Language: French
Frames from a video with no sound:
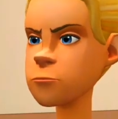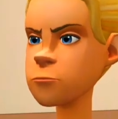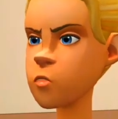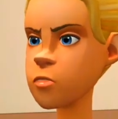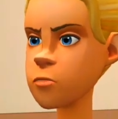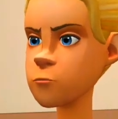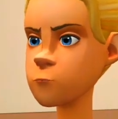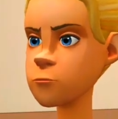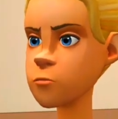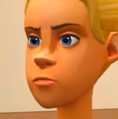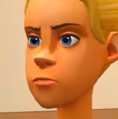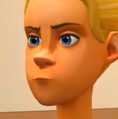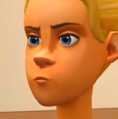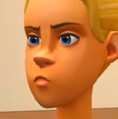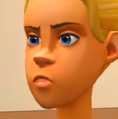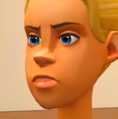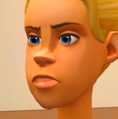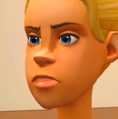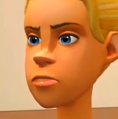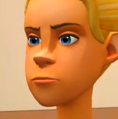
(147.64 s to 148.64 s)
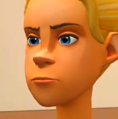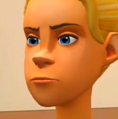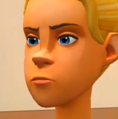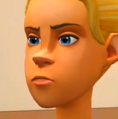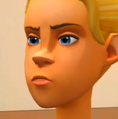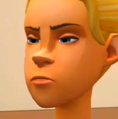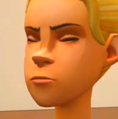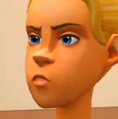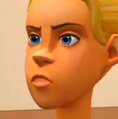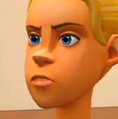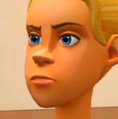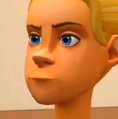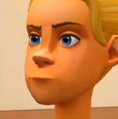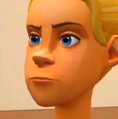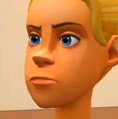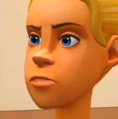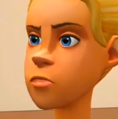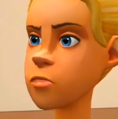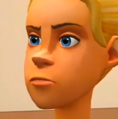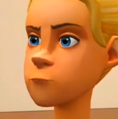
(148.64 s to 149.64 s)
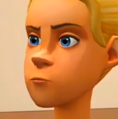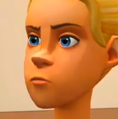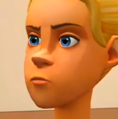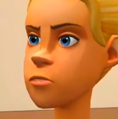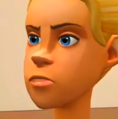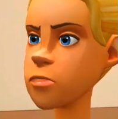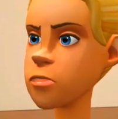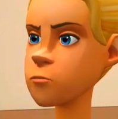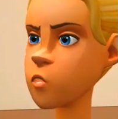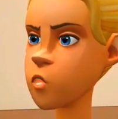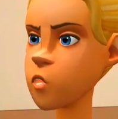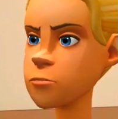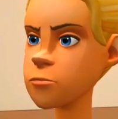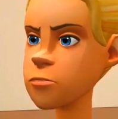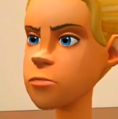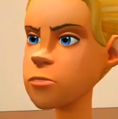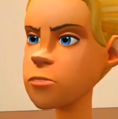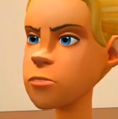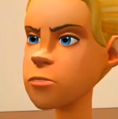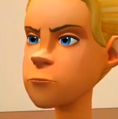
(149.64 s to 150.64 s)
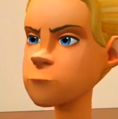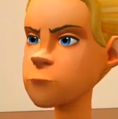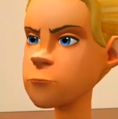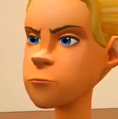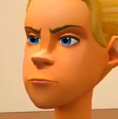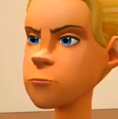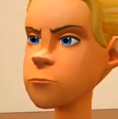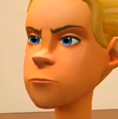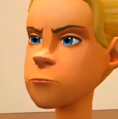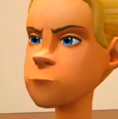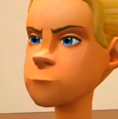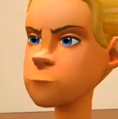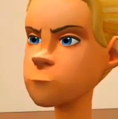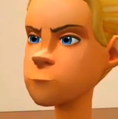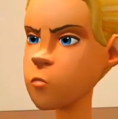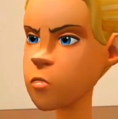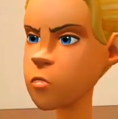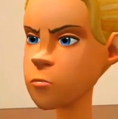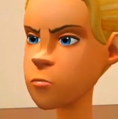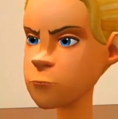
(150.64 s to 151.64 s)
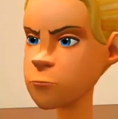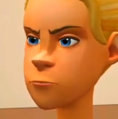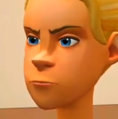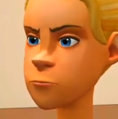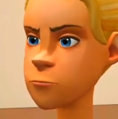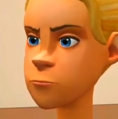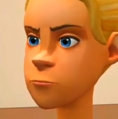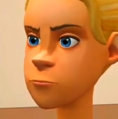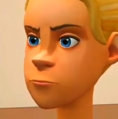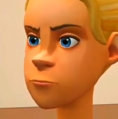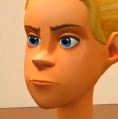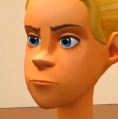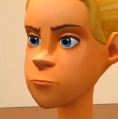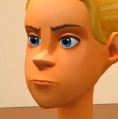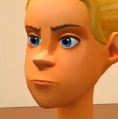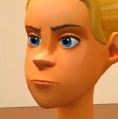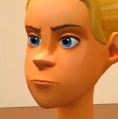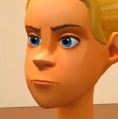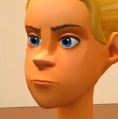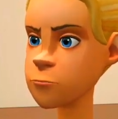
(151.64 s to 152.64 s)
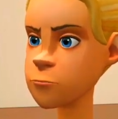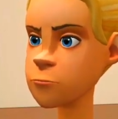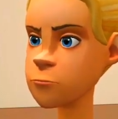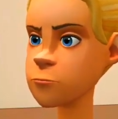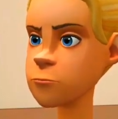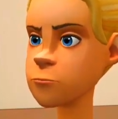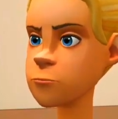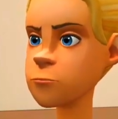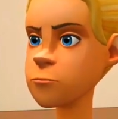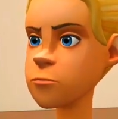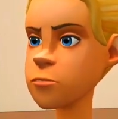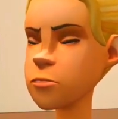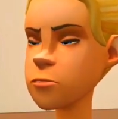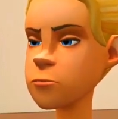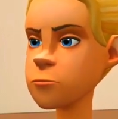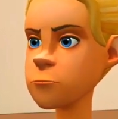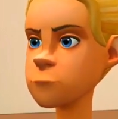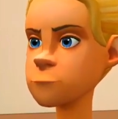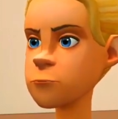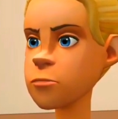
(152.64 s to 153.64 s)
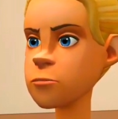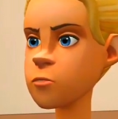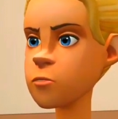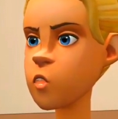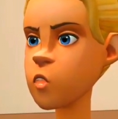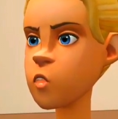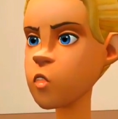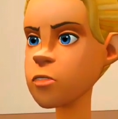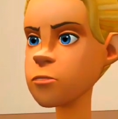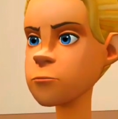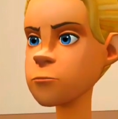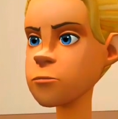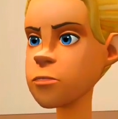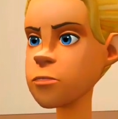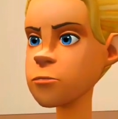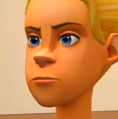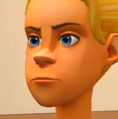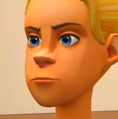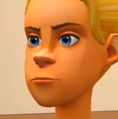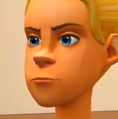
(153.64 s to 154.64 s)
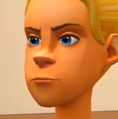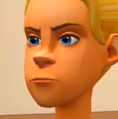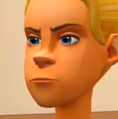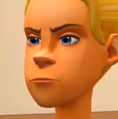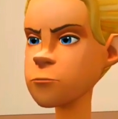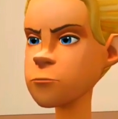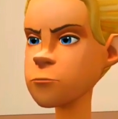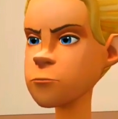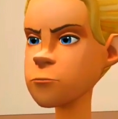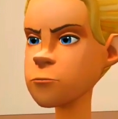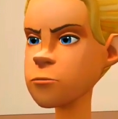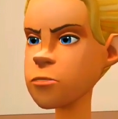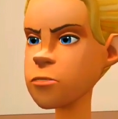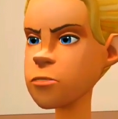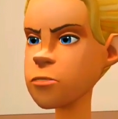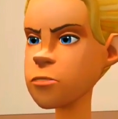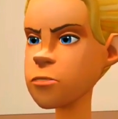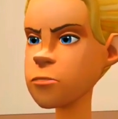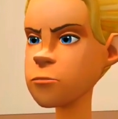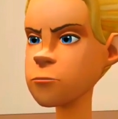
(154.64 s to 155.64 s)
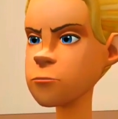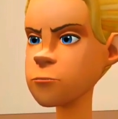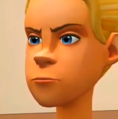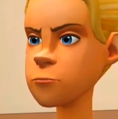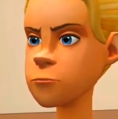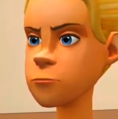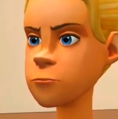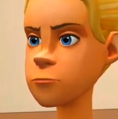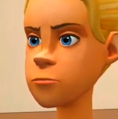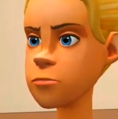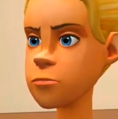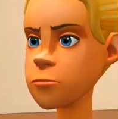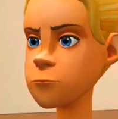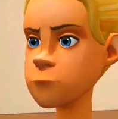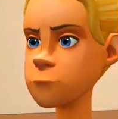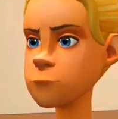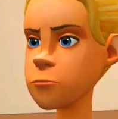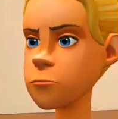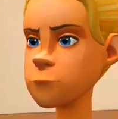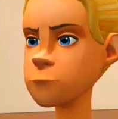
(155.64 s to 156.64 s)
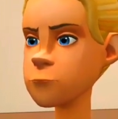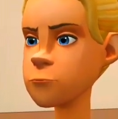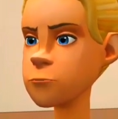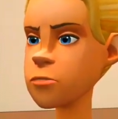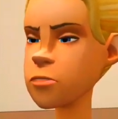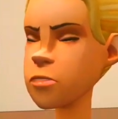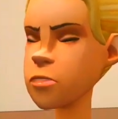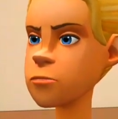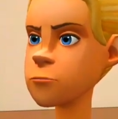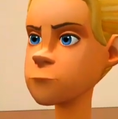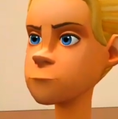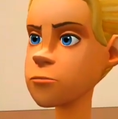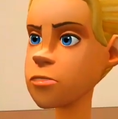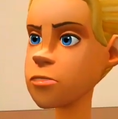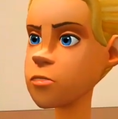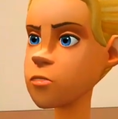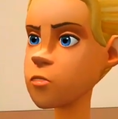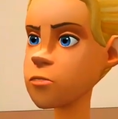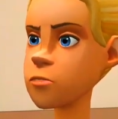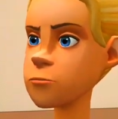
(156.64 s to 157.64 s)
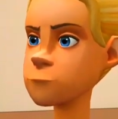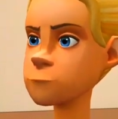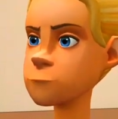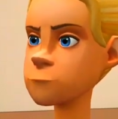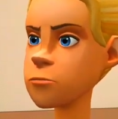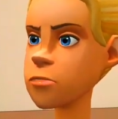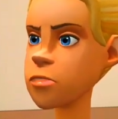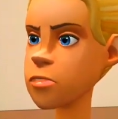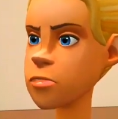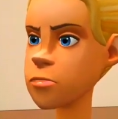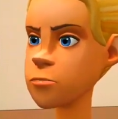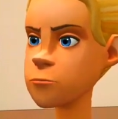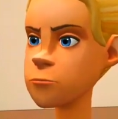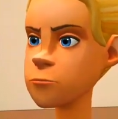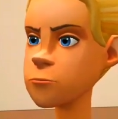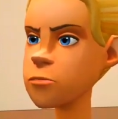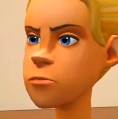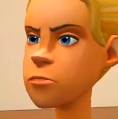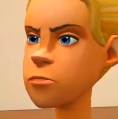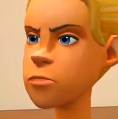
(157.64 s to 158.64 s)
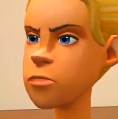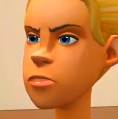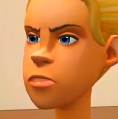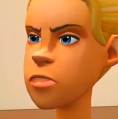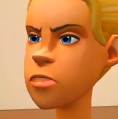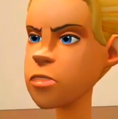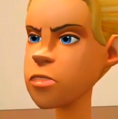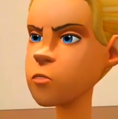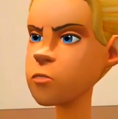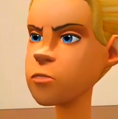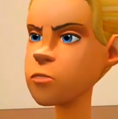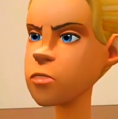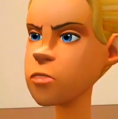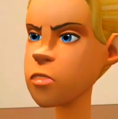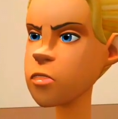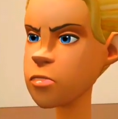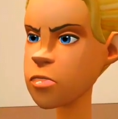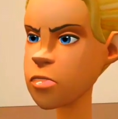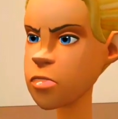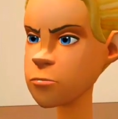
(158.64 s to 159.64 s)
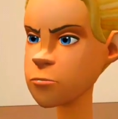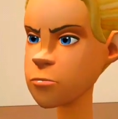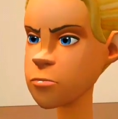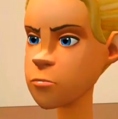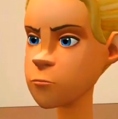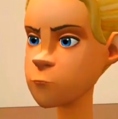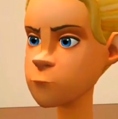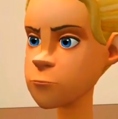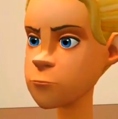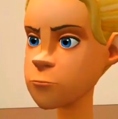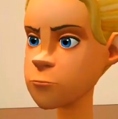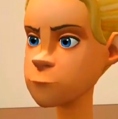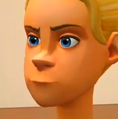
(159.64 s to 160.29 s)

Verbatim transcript: Pauvre mec, je serai jamais avec toi. Tu penses que tu penses cul Non, je serai jamais avec toi. Je préfère être avec le, petit à 14 ans, même s'il a